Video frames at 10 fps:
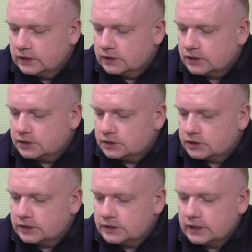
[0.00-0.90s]
Значит,
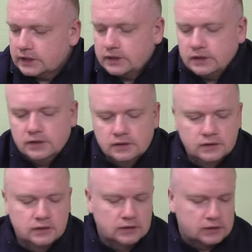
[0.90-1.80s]
63
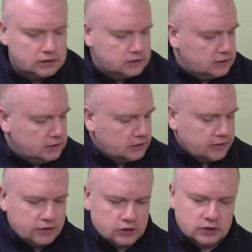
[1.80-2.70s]

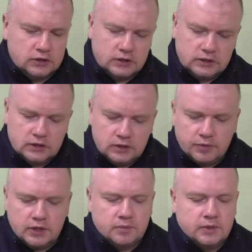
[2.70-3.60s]
длина вершинок,
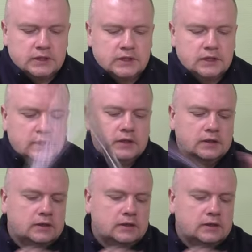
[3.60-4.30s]
3,5 посадка.